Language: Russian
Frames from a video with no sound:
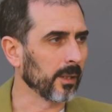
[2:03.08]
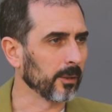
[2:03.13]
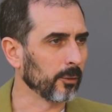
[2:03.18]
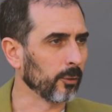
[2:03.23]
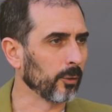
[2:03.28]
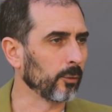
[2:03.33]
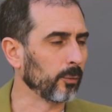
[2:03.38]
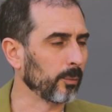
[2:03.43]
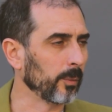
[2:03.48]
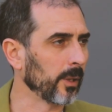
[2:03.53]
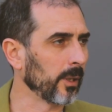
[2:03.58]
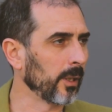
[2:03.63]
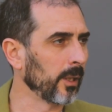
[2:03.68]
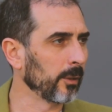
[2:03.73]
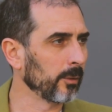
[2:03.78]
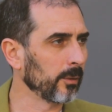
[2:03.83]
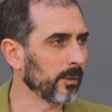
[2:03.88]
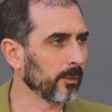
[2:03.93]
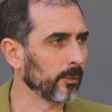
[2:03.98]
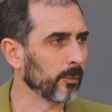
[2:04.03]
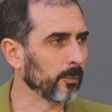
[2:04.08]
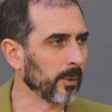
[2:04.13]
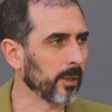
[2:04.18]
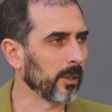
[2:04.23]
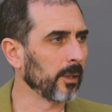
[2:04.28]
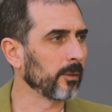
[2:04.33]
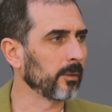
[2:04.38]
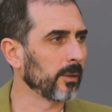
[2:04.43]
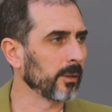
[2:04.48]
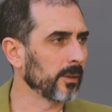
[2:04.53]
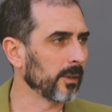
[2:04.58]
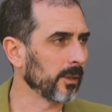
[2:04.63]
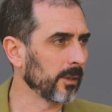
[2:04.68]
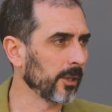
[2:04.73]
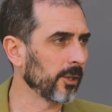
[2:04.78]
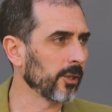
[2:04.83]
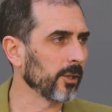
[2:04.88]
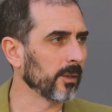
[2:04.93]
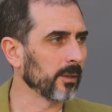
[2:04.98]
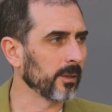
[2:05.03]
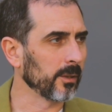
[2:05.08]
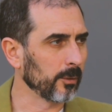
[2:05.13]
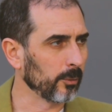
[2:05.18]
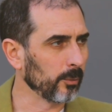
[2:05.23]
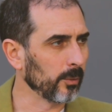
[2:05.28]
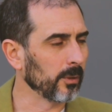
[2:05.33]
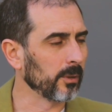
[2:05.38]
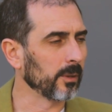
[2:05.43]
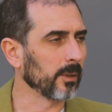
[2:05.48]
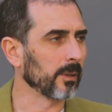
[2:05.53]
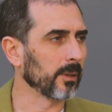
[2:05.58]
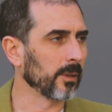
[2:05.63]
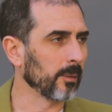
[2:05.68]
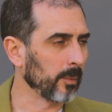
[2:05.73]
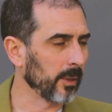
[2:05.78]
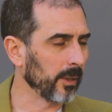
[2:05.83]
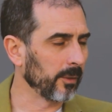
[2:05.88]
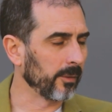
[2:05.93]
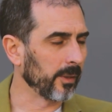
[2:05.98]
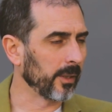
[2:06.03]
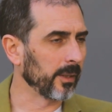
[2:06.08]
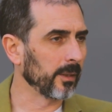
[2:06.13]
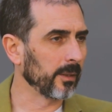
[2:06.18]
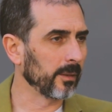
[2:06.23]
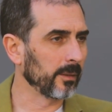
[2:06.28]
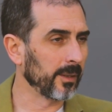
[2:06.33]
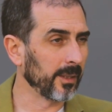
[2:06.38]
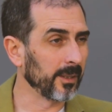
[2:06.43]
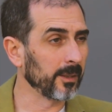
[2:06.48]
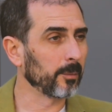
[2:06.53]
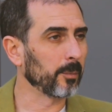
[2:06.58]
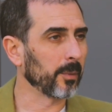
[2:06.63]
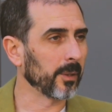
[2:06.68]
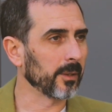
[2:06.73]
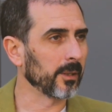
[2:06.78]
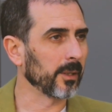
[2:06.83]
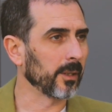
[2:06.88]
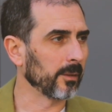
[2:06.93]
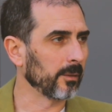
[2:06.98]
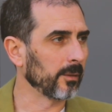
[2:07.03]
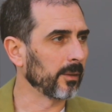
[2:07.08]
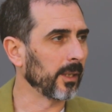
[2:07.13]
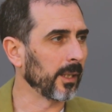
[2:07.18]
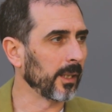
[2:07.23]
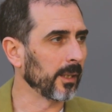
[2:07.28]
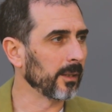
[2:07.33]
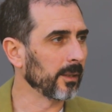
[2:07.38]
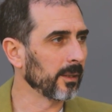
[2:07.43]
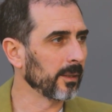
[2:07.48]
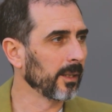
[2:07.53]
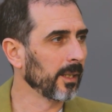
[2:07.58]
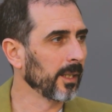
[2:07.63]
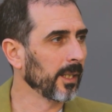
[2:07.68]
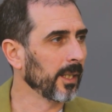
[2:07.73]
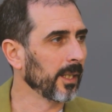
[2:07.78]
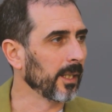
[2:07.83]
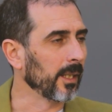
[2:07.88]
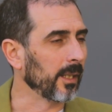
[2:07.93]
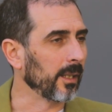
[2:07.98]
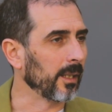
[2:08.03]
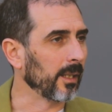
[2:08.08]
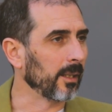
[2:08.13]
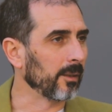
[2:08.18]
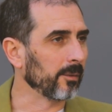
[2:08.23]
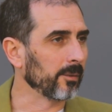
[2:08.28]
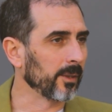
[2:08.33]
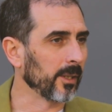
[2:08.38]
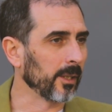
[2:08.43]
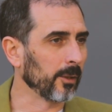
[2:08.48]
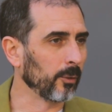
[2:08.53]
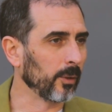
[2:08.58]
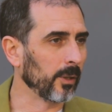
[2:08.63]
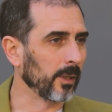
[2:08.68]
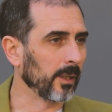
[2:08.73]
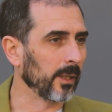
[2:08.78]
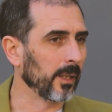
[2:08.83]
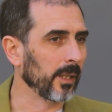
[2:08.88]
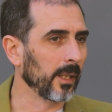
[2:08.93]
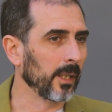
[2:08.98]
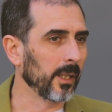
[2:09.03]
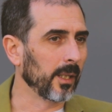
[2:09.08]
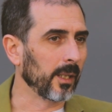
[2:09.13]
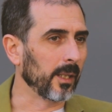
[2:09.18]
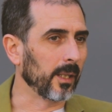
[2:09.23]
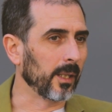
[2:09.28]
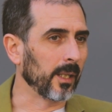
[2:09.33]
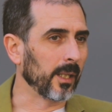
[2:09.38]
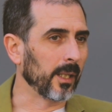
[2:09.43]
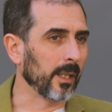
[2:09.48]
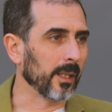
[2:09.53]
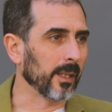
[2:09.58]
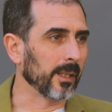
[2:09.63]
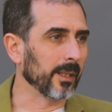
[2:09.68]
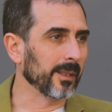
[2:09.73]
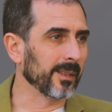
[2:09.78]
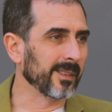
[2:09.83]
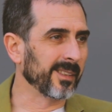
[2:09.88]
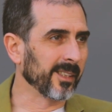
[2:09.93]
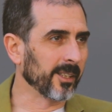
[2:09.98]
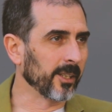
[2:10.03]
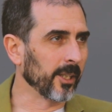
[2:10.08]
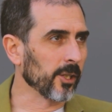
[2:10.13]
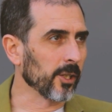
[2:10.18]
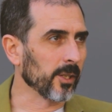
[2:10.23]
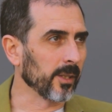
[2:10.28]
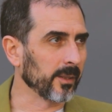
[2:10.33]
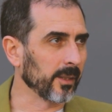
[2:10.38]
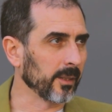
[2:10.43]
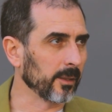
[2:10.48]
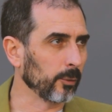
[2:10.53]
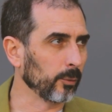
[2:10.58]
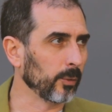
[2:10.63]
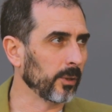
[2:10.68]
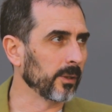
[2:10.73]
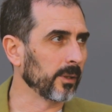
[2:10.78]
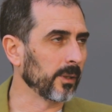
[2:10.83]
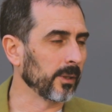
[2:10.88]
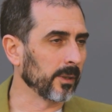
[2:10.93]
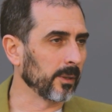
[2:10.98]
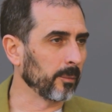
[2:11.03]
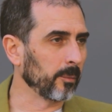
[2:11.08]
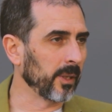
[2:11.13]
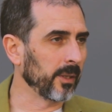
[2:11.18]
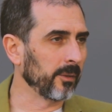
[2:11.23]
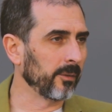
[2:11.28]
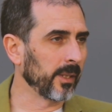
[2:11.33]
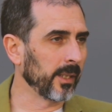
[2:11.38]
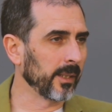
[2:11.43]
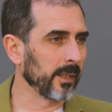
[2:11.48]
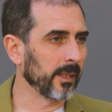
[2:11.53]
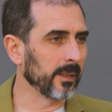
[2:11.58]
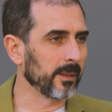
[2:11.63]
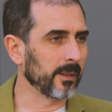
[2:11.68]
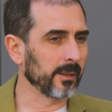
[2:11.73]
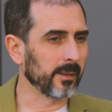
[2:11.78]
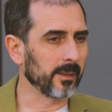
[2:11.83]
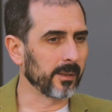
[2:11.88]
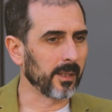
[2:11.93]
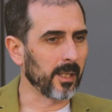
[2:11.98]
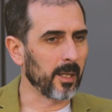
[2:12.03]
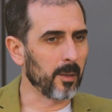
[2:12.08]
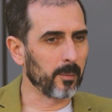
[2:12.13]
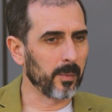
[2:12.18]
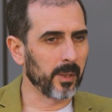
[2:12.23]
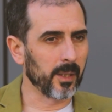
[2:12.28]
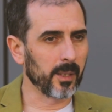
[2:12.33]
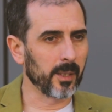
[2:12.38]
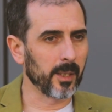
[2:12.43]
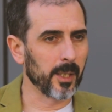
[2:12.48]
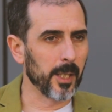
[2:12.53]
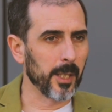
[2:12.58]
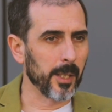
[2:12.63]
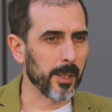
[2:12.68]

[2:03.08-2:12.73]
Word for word: которые умирают, умирают от сердечно-сосудистых заболеваний. 30%, треть. А второе. Сердечно-сосудистые заболевания – это самое